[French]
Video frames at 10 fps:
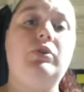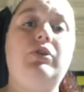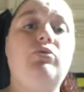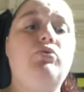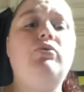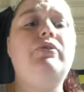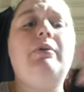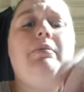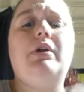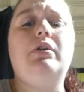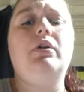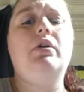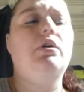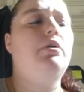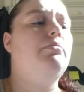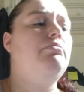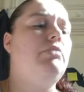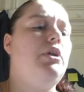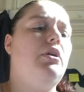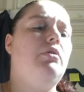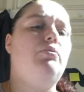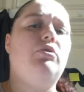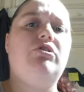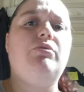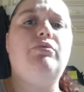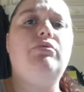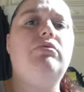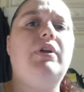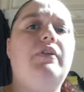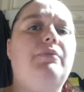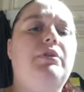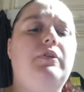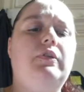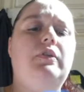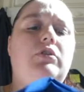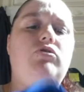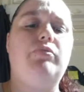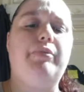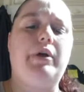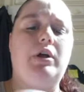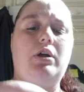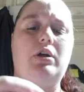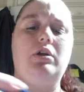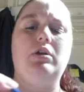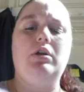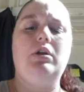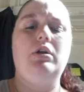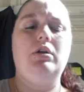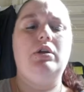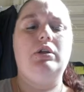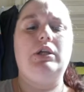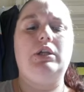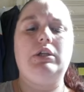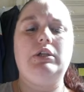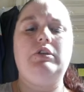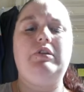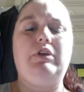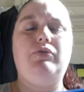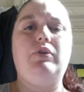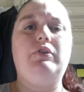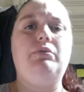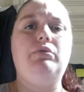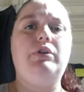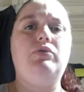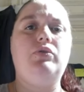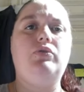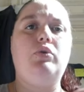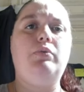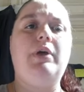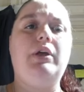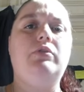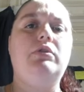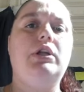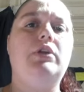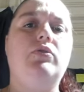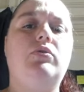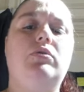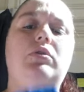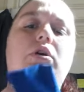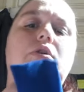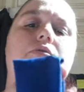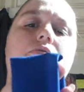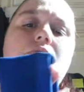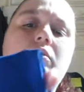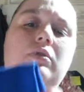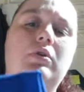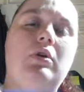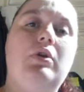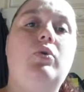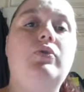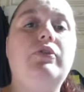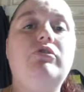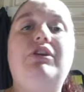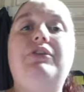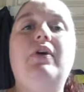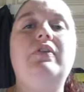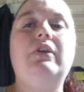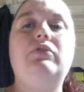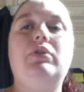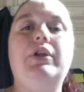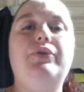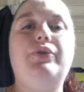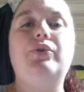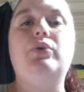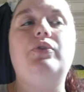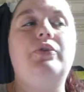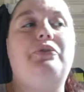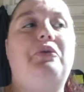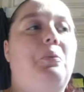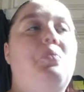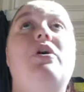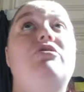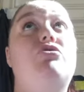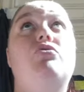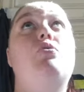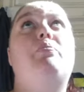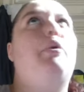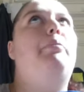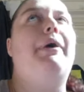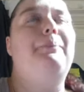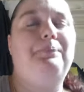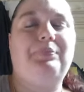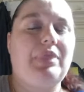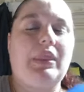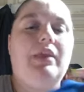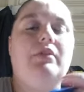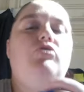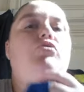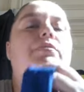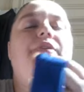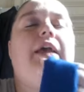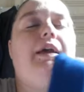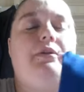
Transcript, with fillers: ils sont tout simples. Hein. Mais moi j'aime beaucoup la simplicité, je suis pas quelqu'un qui cherche forcément des trucs trop bariolés, trop... Euh. Autant j'adore ça sur les autres, autant sur moi je ne peux pas. Je suis bizarre.